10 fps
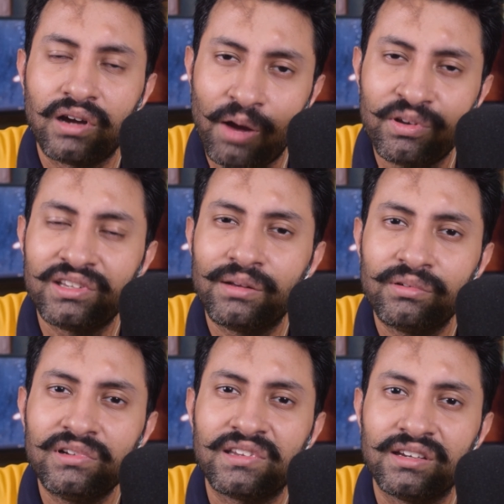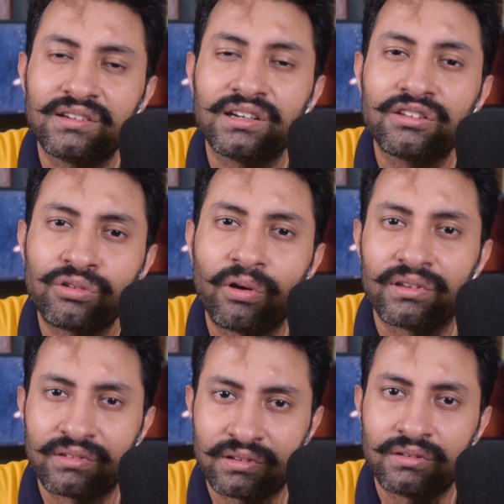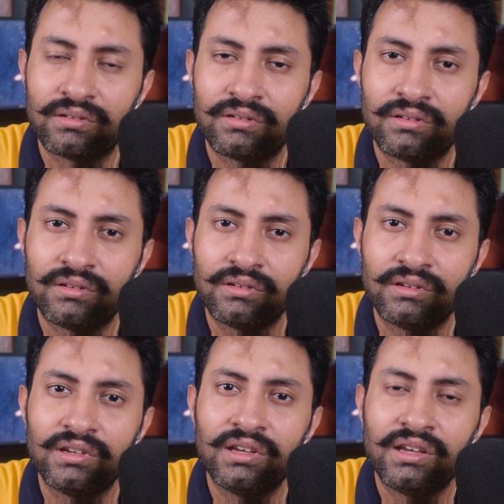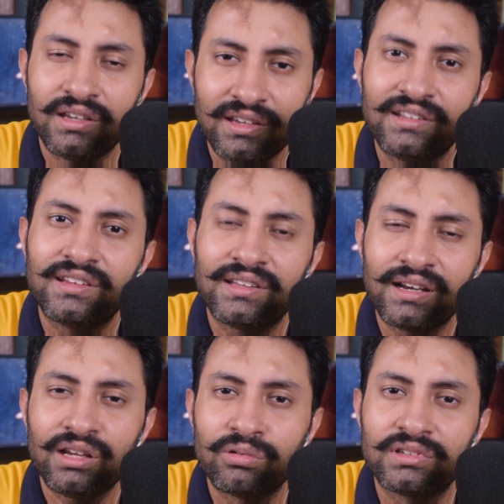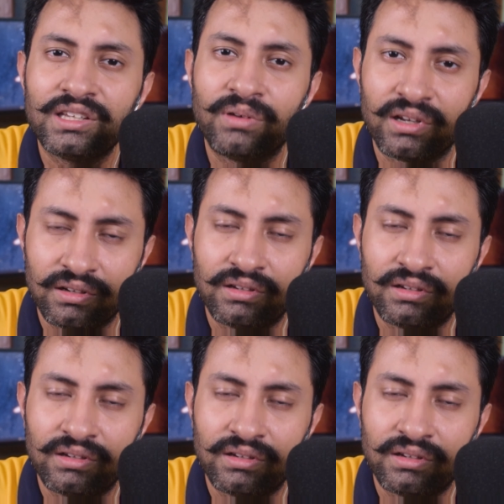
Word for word: আমি যেটা বলছি সেটা চয়েস ইচ্ছে থাকলে করতেই পারেন